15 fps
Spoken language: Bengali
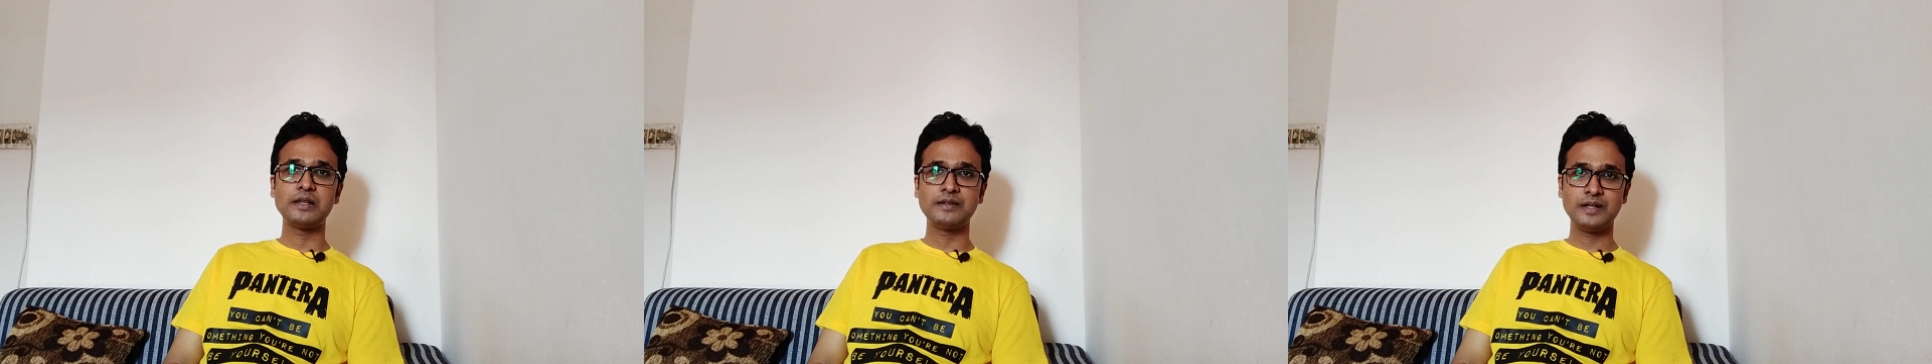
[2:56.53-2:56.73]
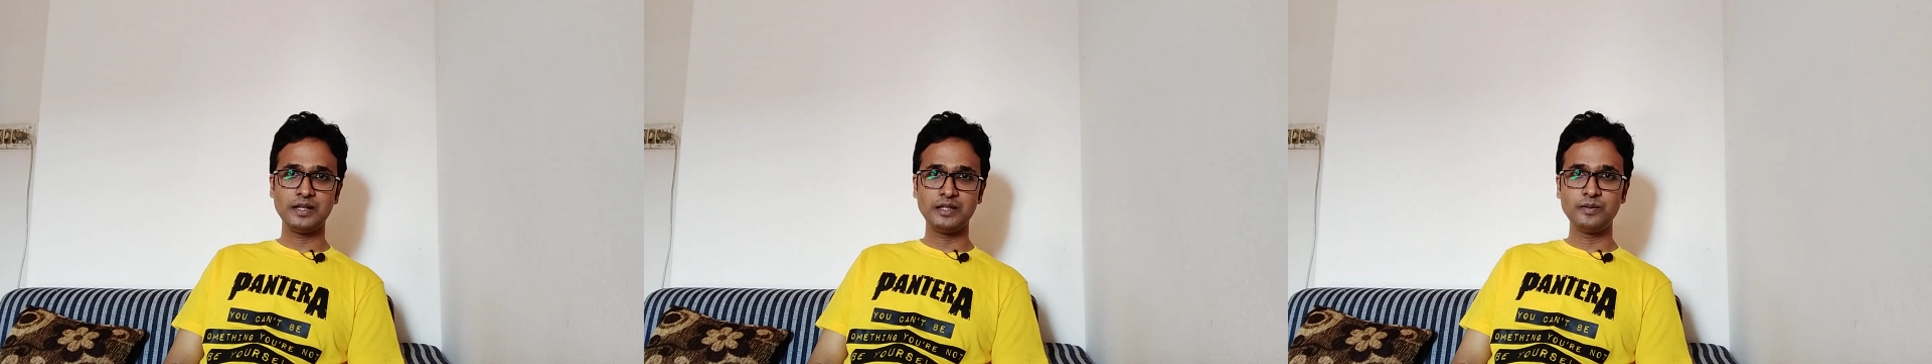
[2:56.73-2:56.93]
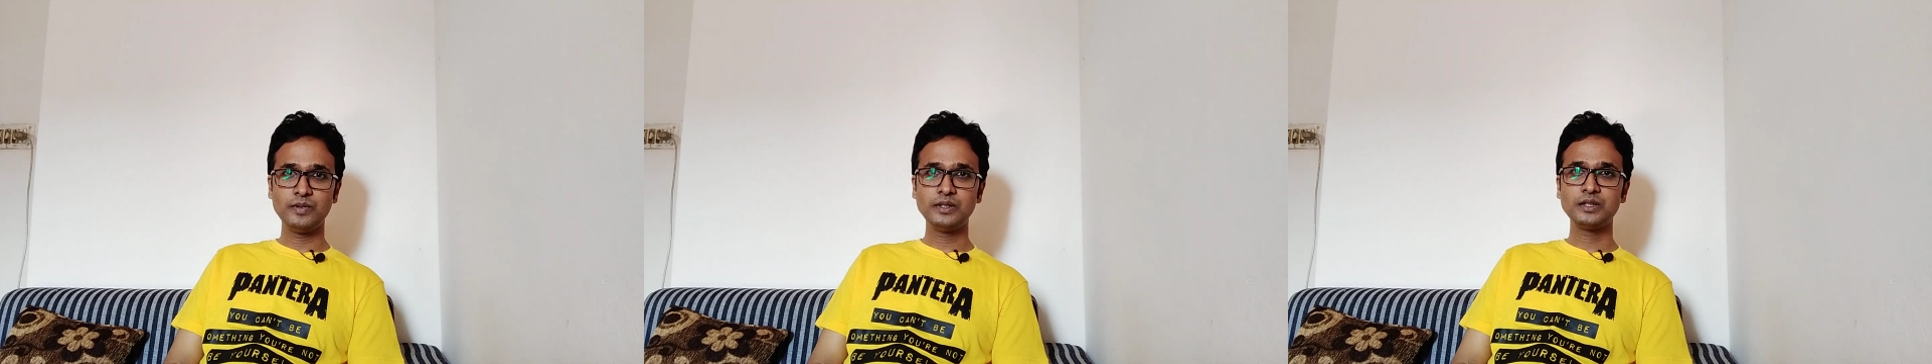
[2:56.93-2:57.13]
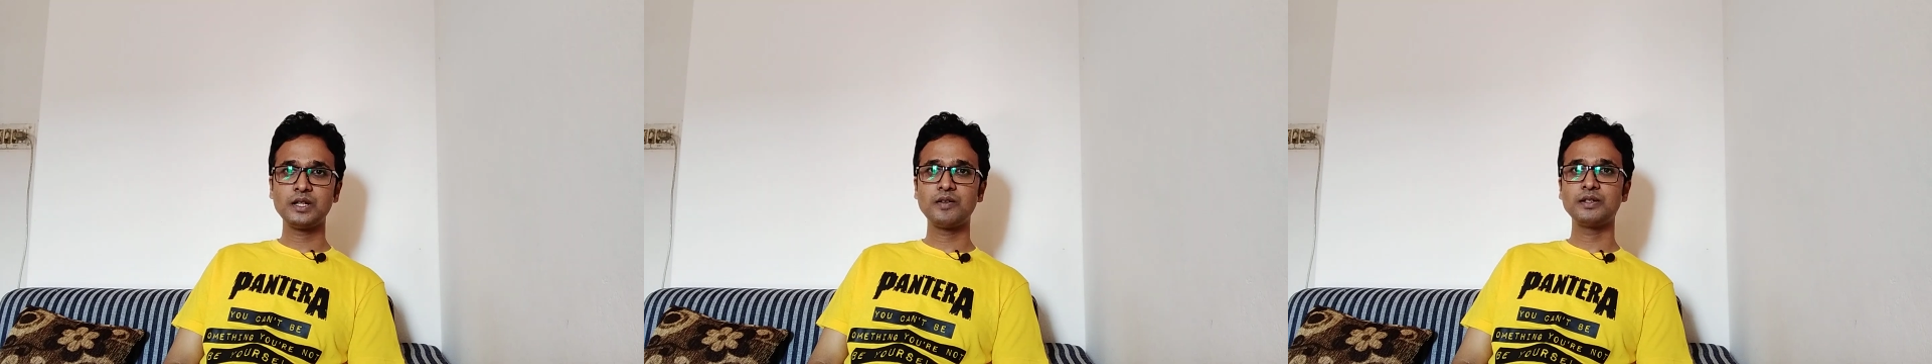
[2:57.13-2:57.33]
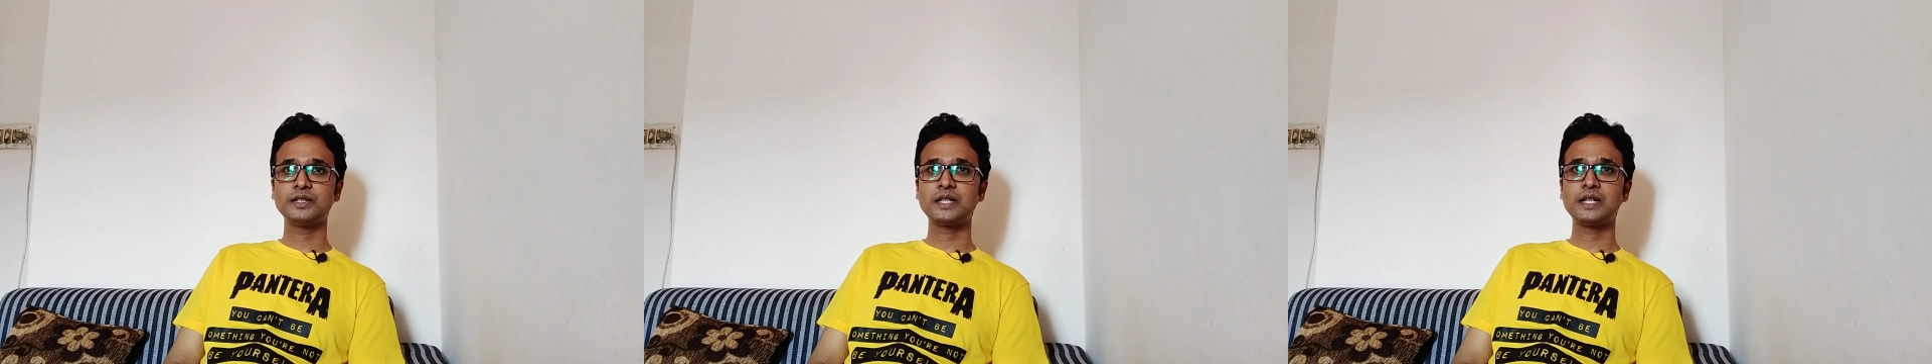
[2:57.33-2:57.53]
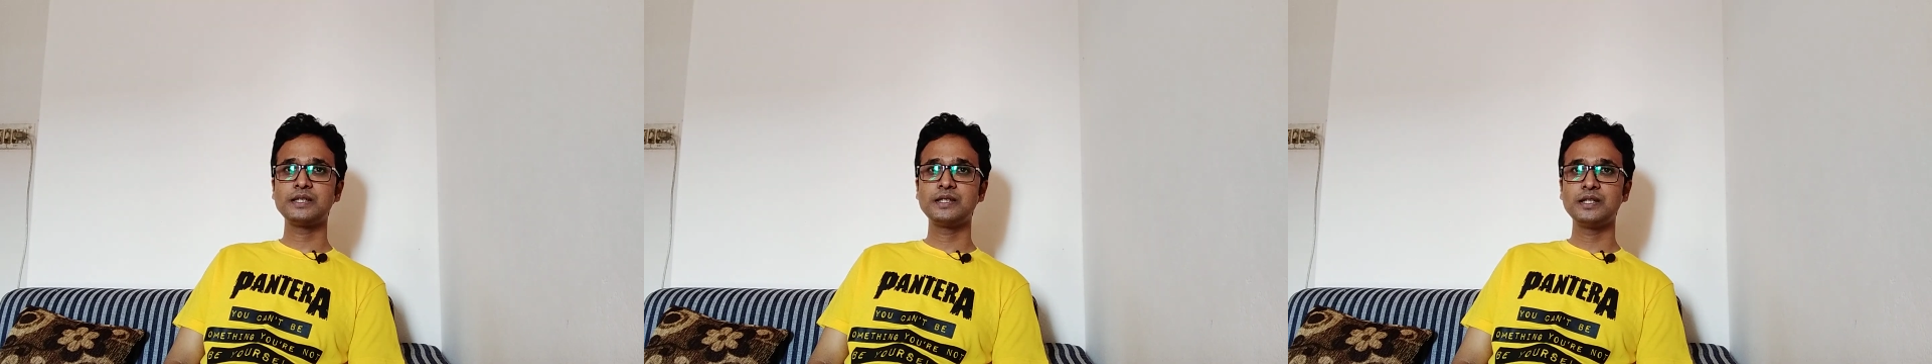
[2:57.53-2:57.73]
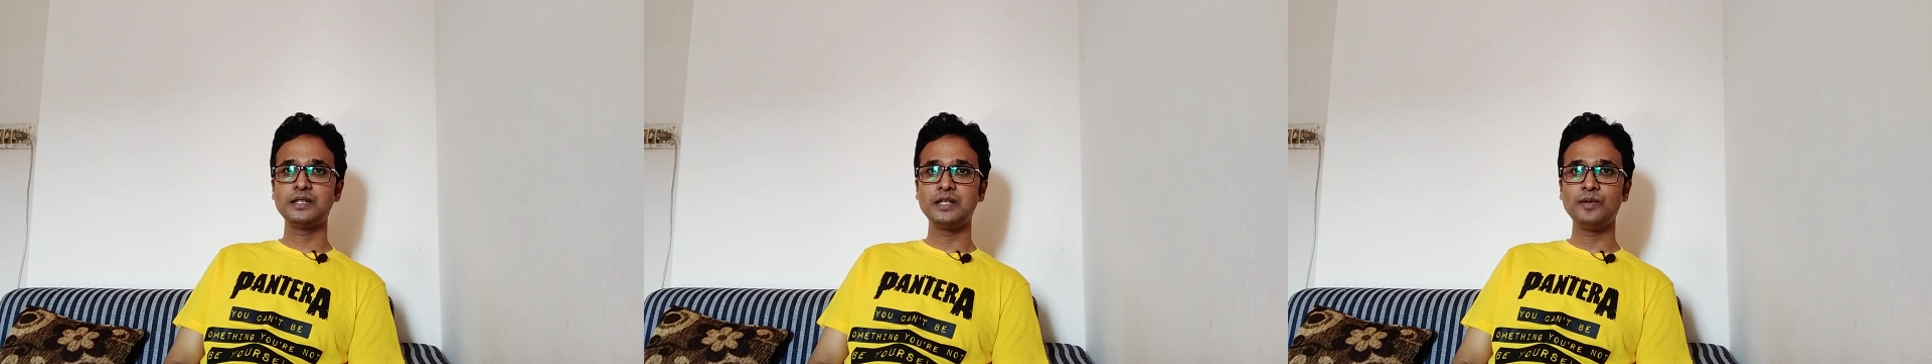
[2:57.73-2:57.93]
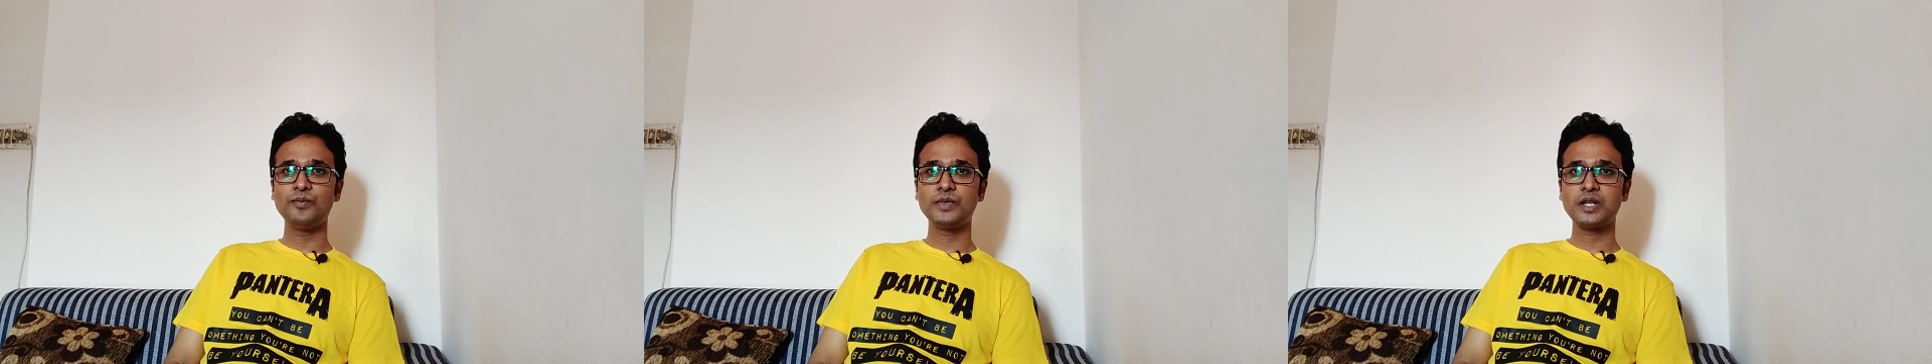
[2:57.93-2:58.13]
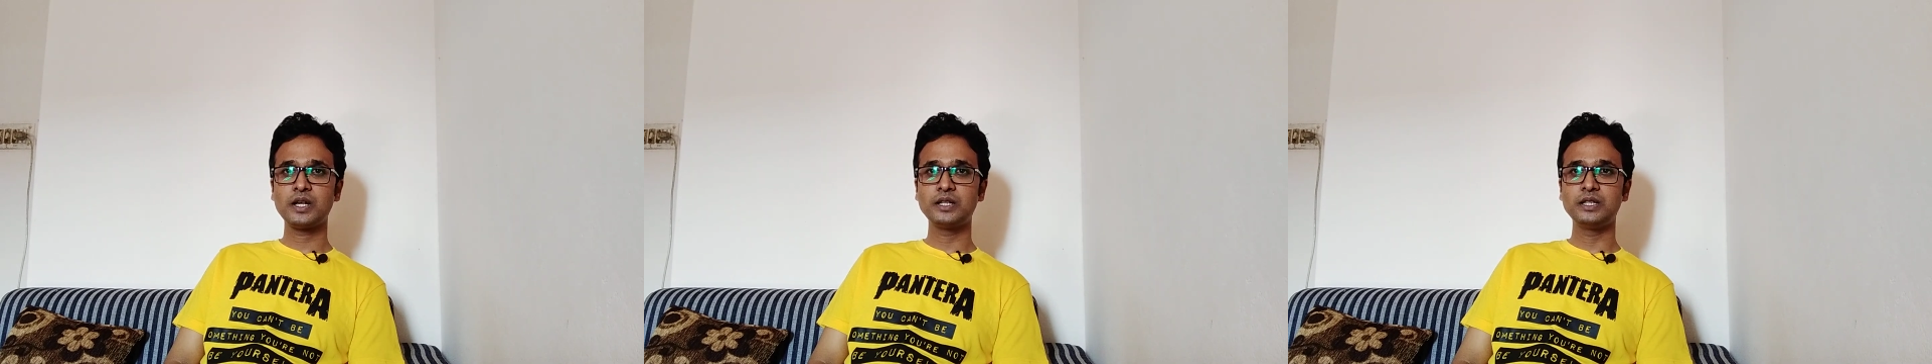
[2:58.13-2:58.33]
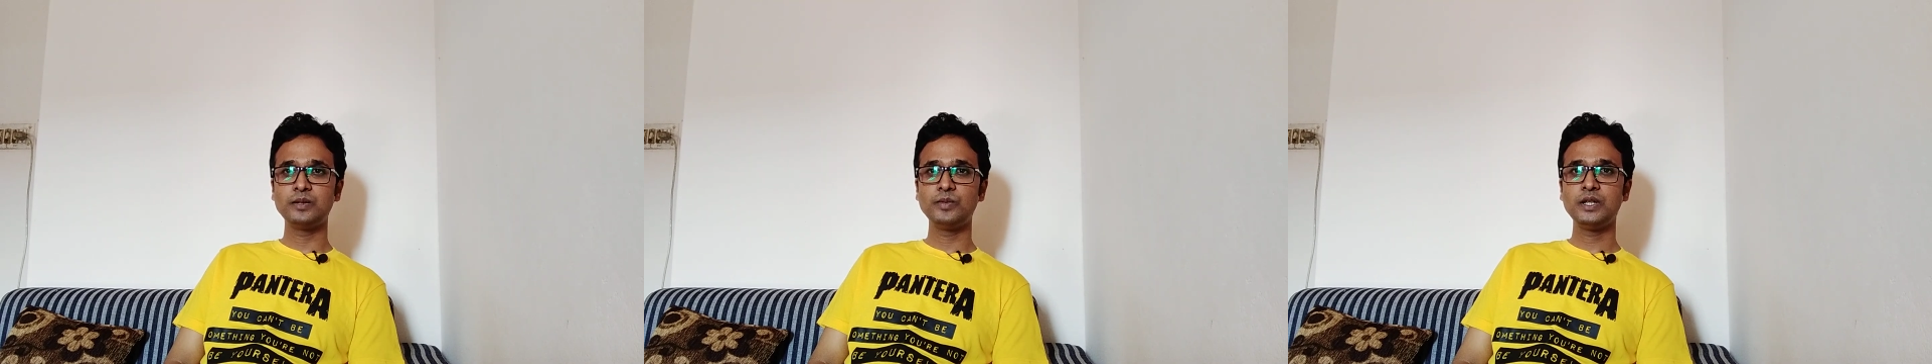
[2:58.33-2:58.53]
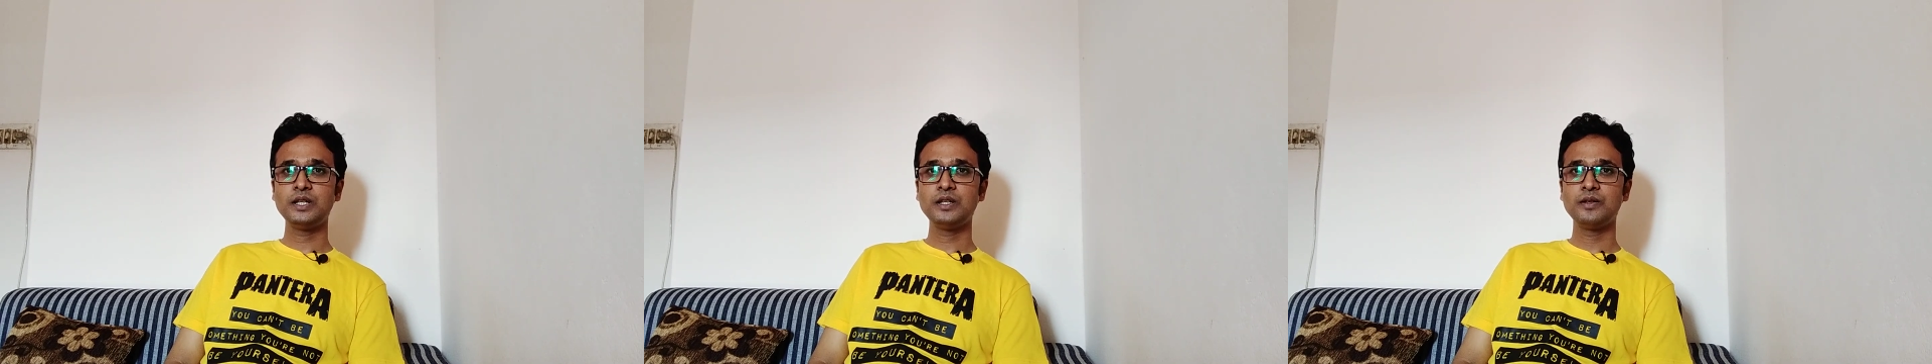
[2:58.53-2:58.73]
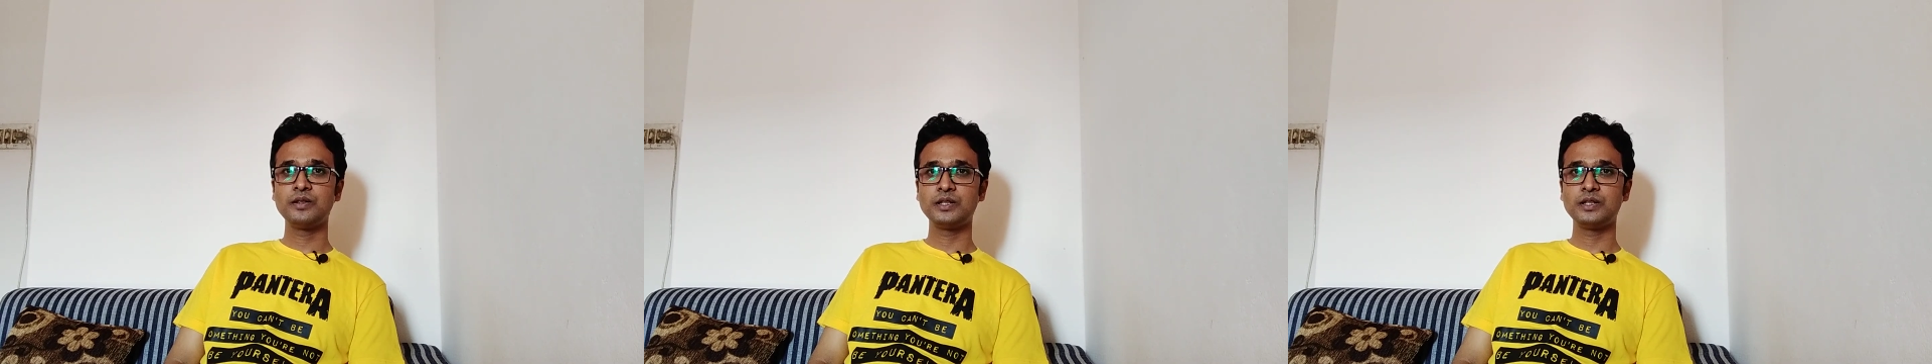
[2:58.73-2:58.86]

ছেড়ে দিবেন তাহলে তারা যে ডিমটা দেবে